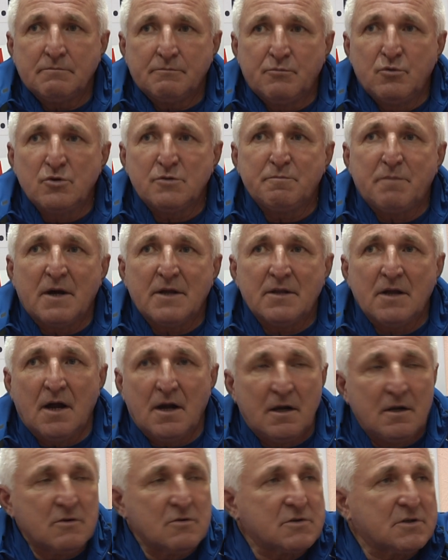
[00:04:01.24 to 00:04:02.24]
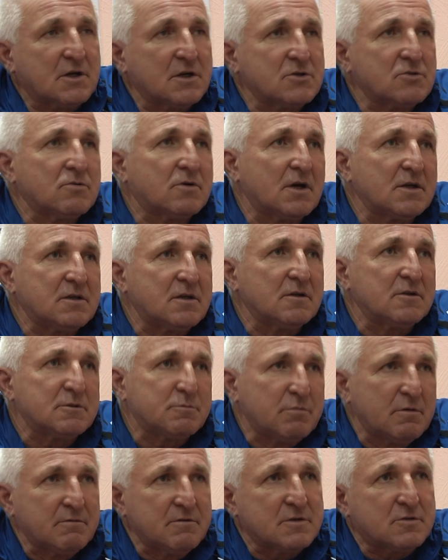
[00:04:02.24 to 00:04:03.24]
пусть банально, но скажу, хотелось
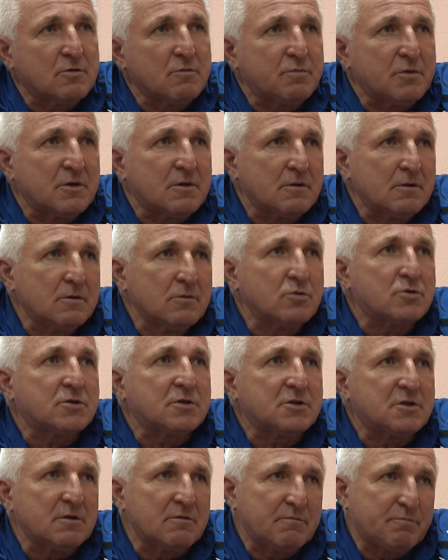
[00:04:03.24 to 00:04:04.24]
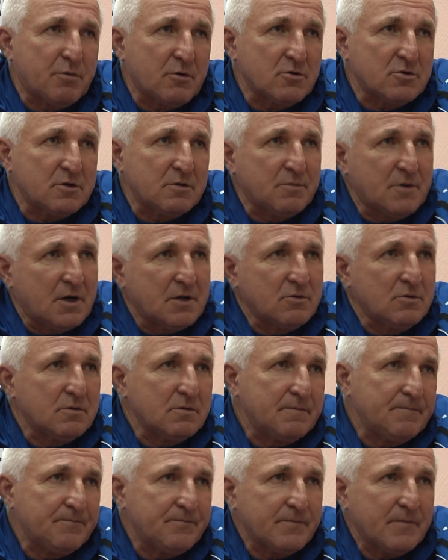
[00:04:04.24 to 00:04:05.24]
бы выступить лучше, чем в прошлом году.
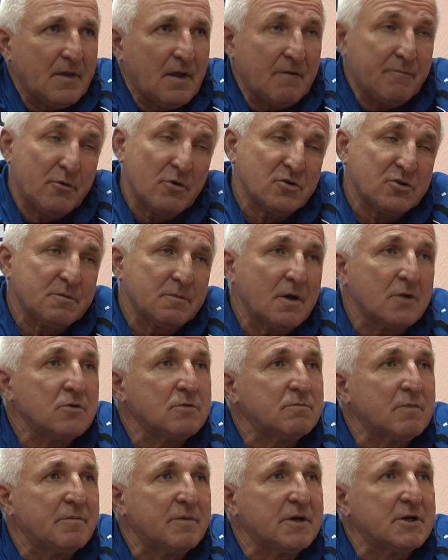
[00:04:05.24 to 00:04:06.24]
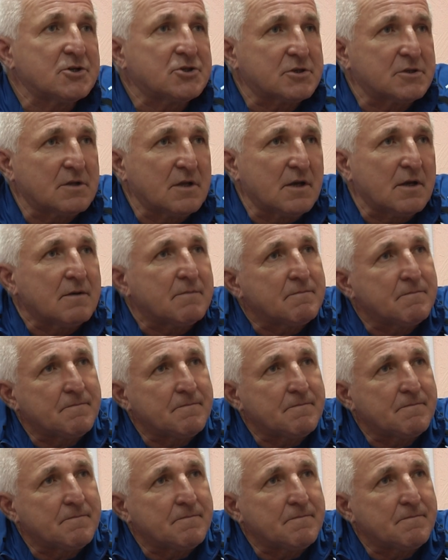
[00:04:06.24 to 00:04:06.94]
А в прошлом году мы были шестые.